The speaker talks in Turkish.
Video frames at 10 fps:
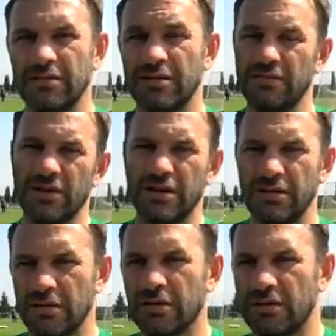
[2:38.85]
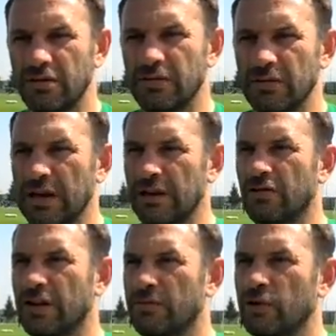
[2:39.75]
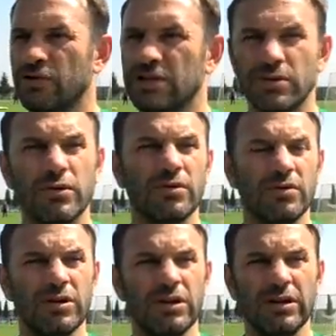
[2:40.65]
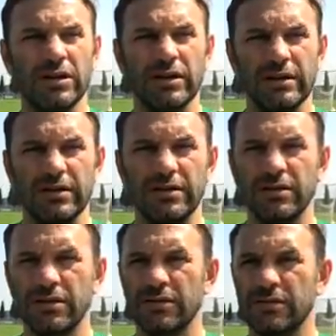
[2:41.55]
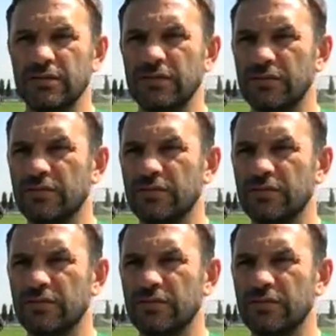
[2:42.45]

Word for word: Tabii ki yani önemli oyuncular çok ee,